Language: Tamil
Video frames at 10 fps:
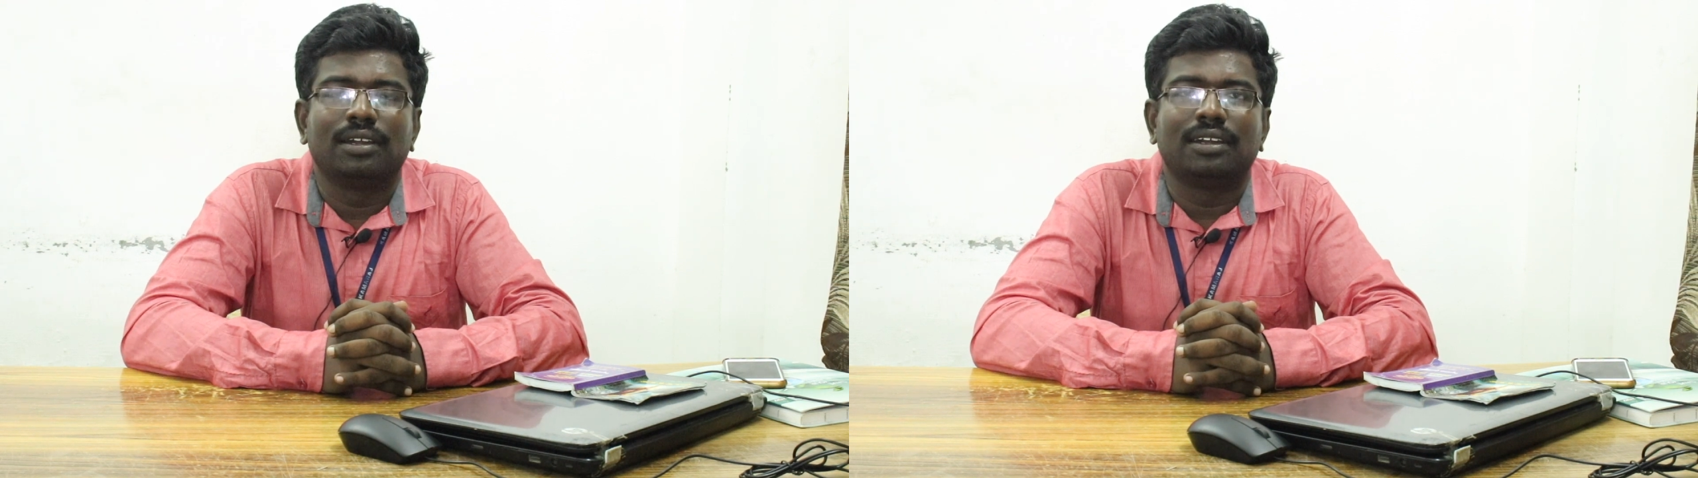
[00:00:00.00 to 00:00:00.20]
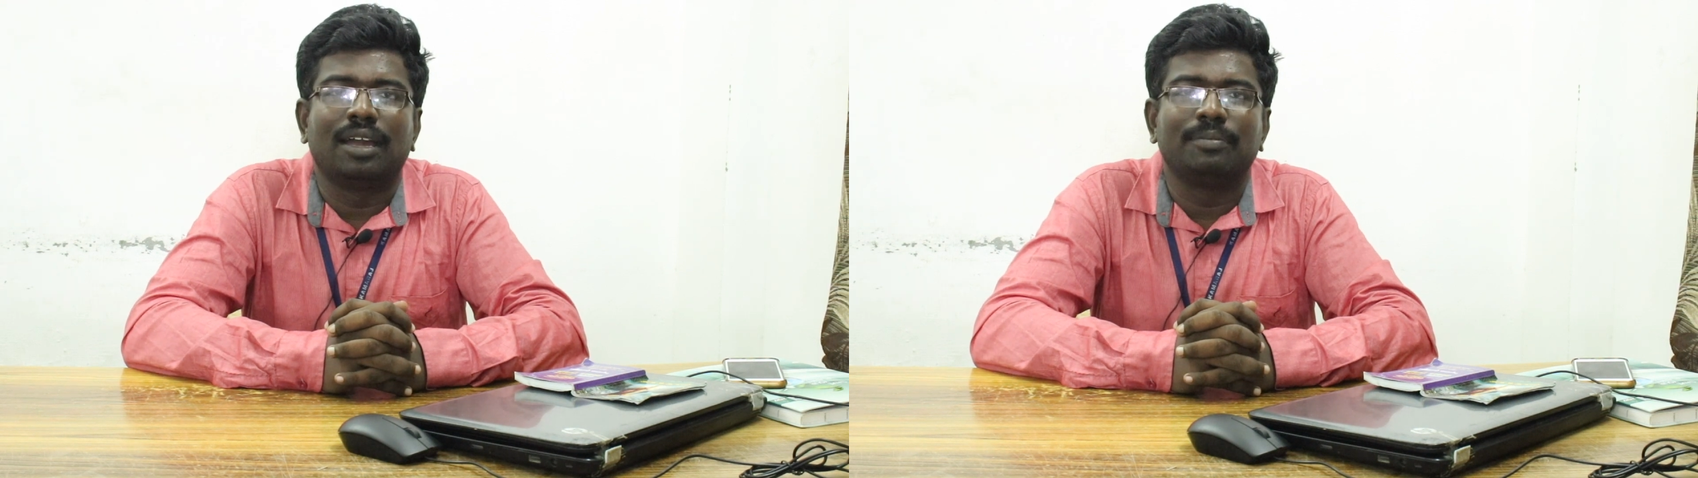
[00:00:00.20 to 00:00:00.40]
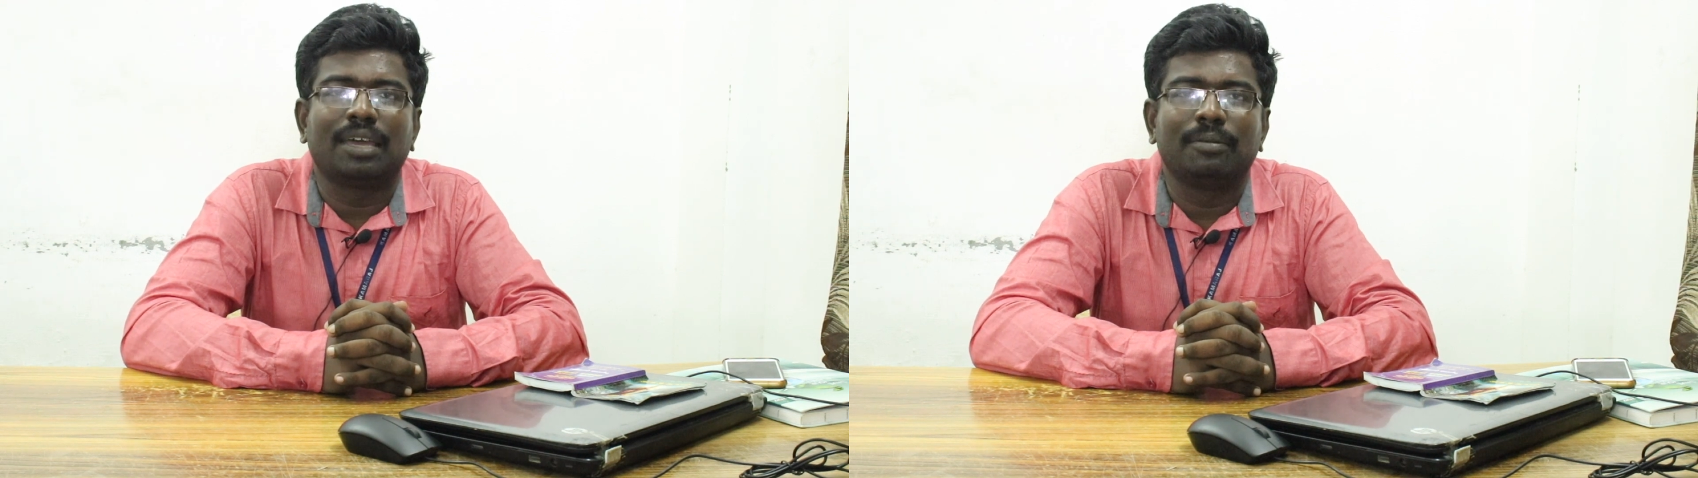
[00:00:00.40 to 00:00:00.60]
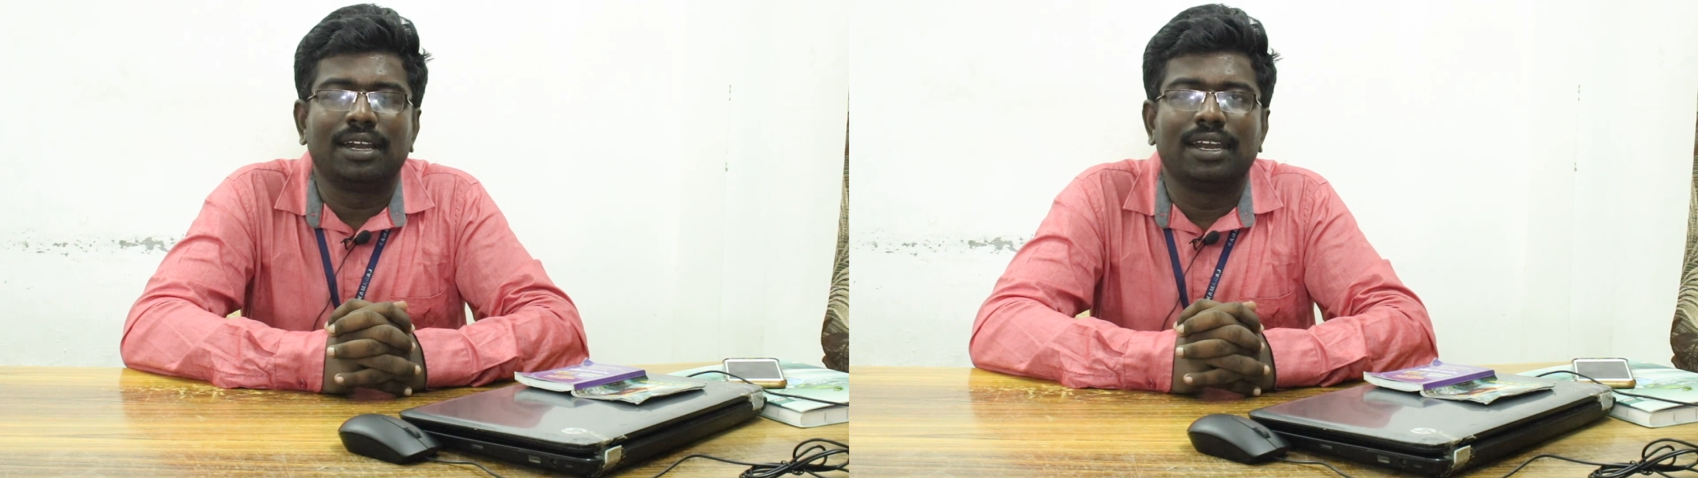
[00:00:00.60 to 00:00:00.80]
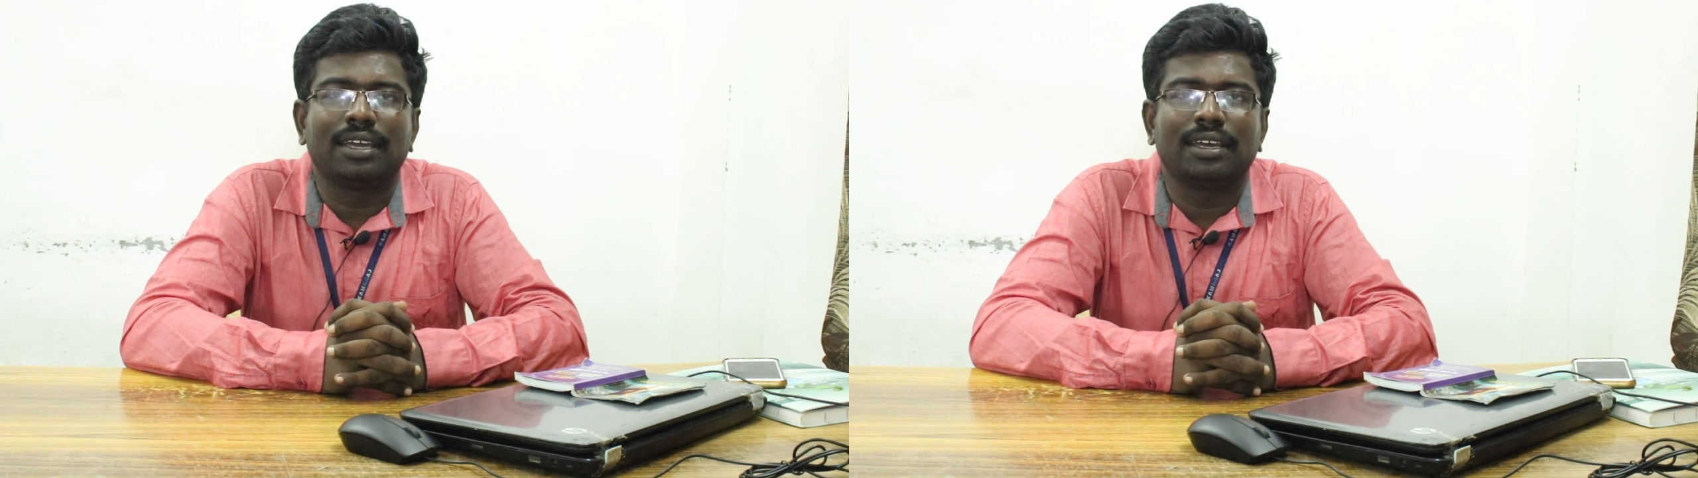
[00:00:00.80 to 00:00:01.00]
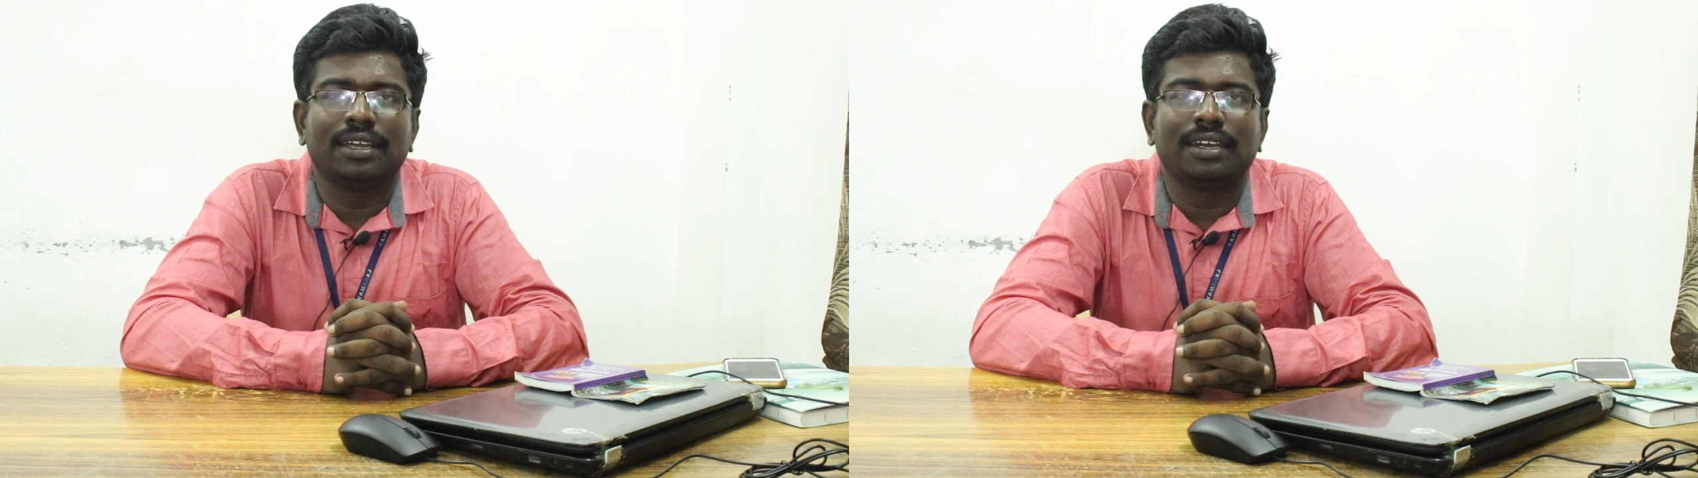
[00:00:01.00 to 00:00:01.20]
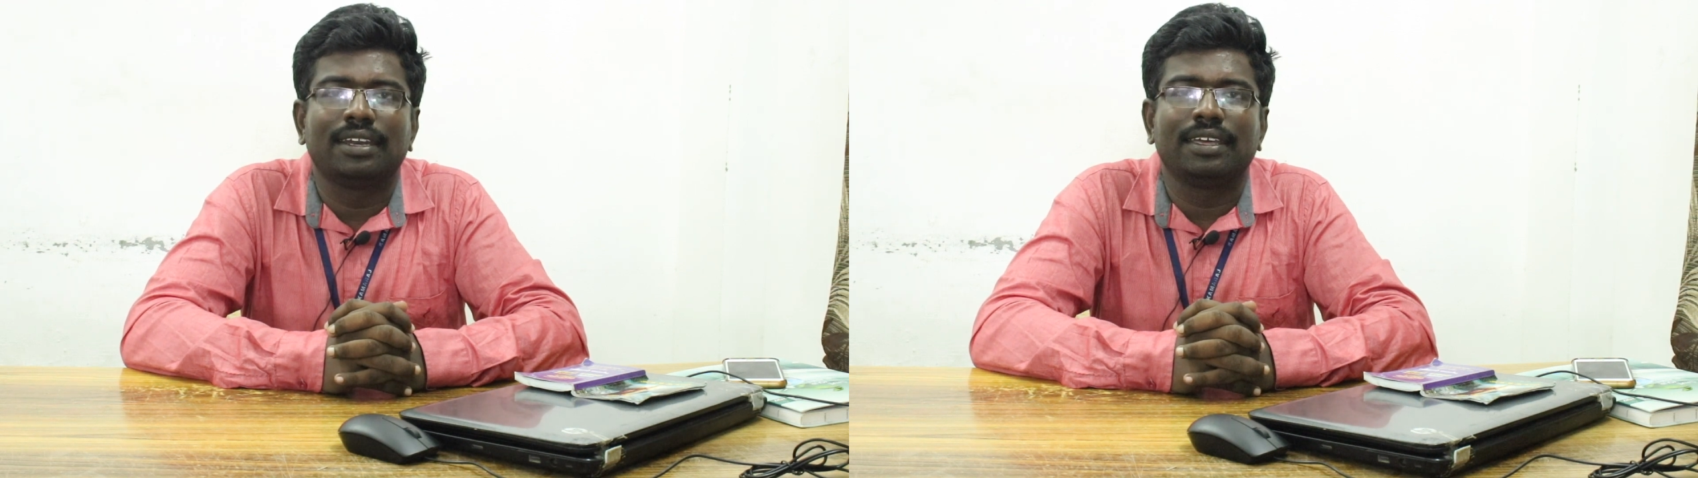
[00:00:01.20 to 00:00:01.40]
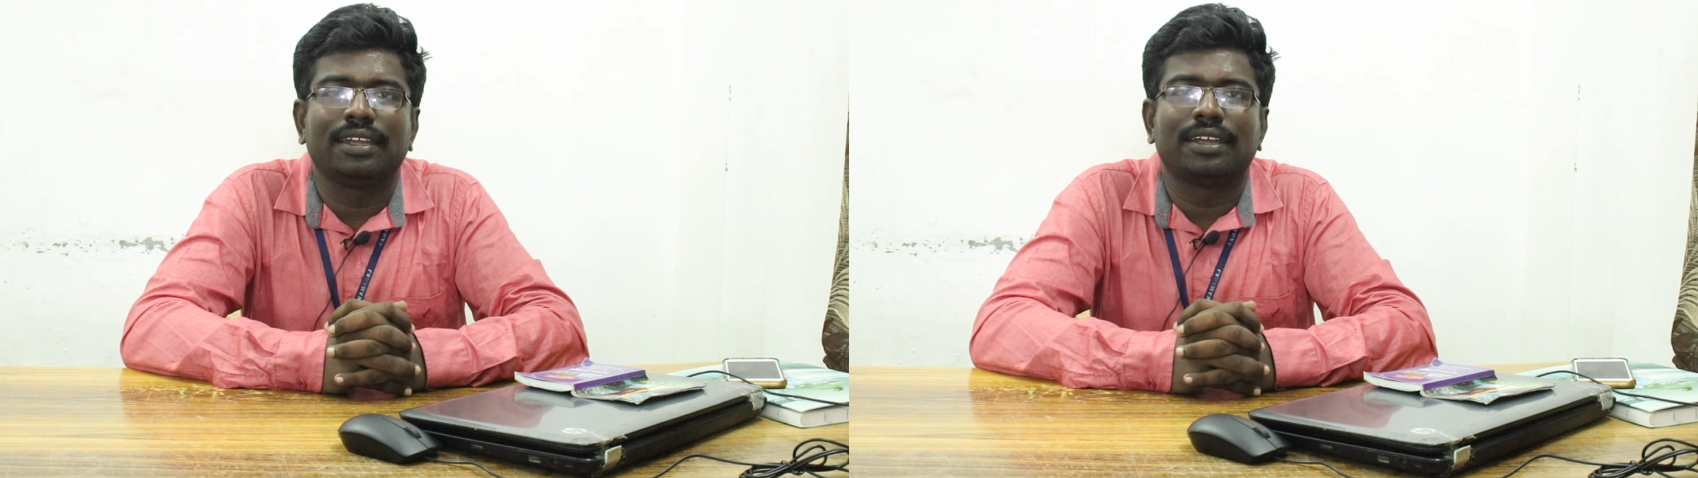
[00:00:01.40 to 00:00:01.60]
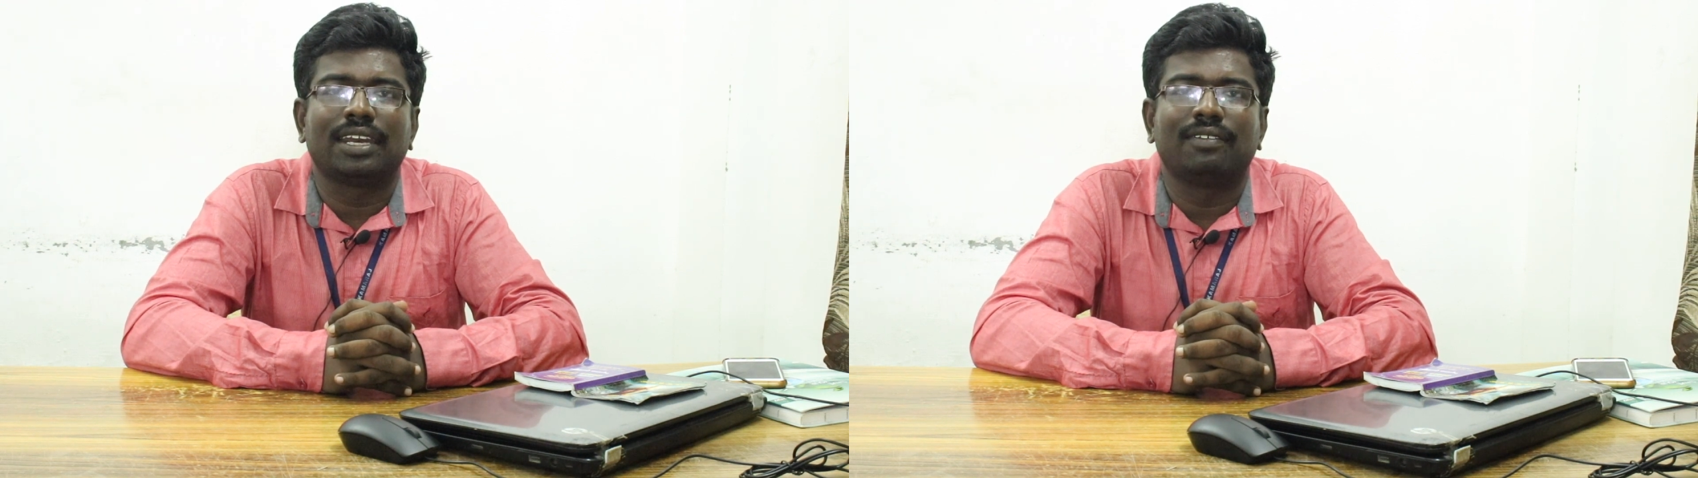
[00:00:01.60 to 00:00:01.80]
நாம் தமிழர்களுக்கு என்று இருக்கின்ற